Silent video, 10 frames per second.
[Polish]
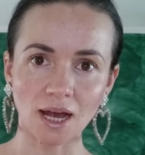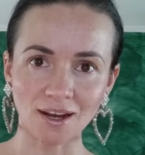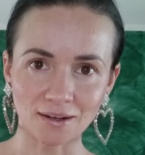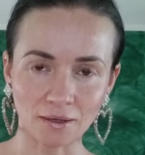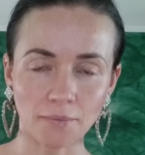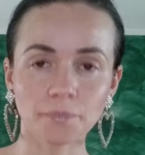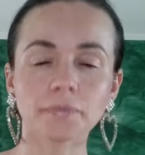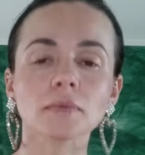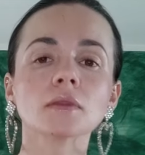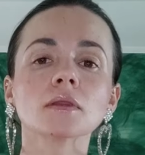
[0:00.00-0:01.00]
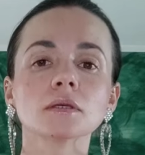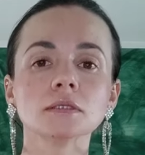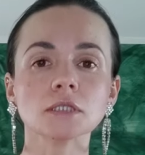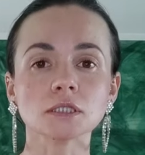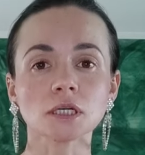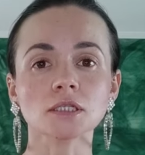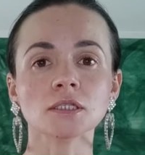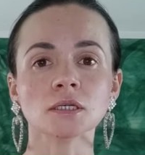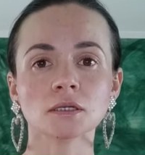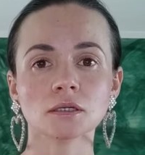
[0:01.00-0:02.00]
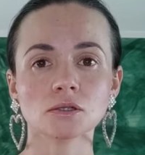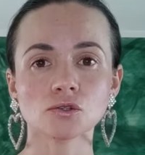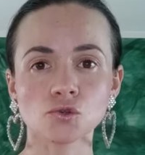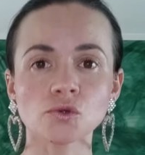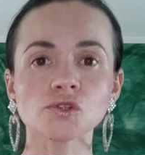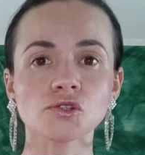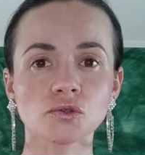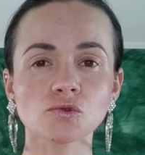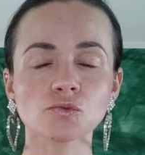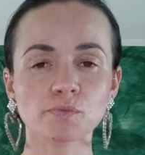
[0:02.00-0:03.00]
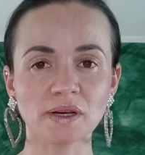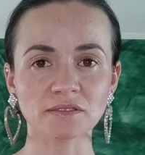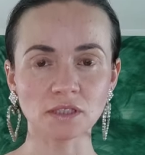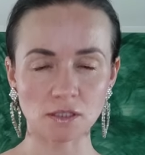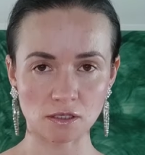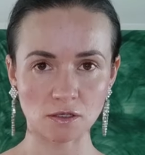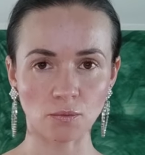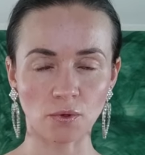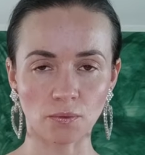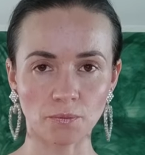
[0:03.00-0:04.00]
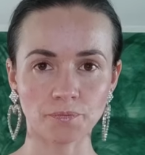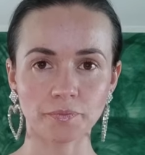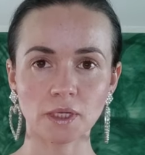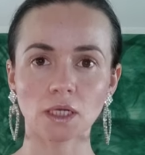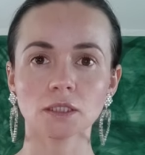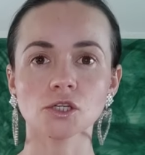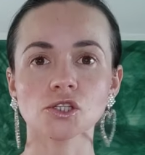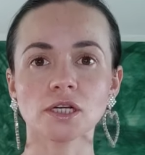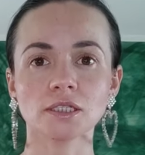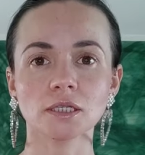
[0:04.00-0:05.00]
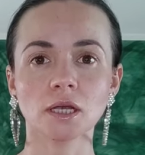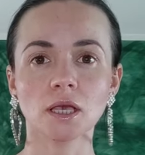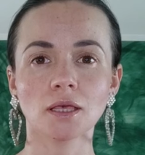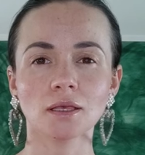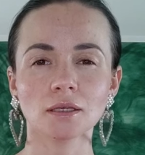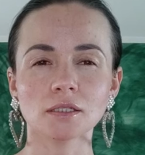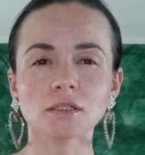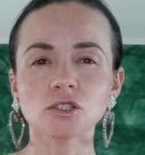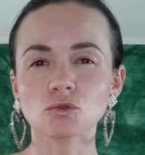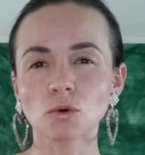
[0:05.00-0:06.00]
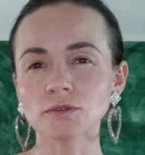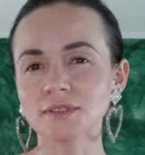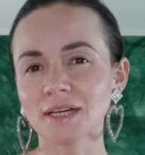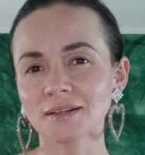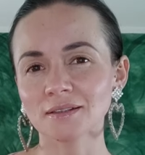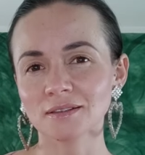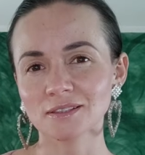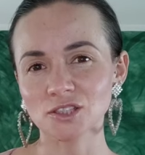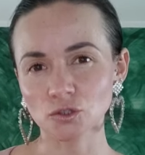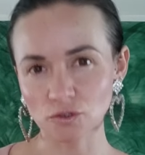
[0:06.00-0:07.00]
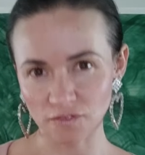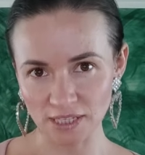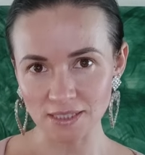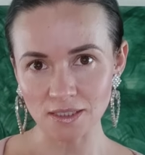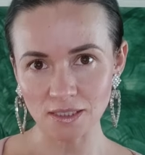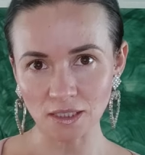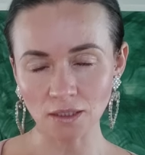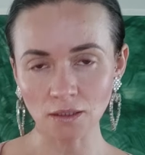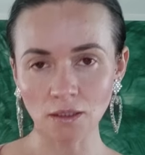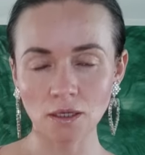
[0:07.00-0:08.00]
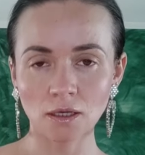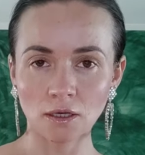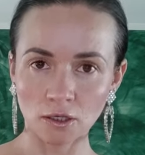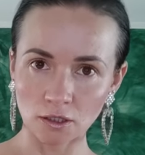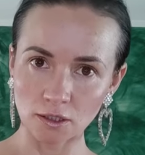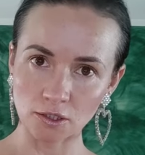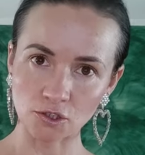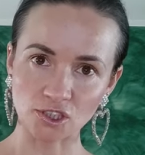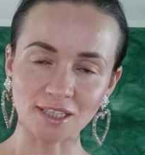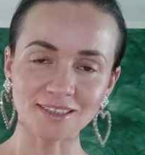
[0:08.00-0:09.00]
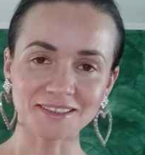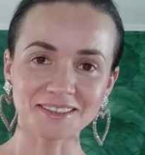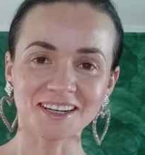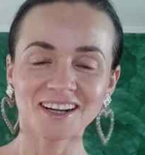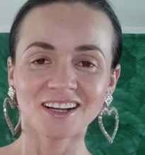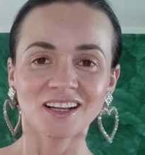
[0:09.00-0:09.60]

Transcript: Ale jeżeli czujesz się już pewnie ze sobą, jeżeli jesteś głodna czegoś więcej, jeżeli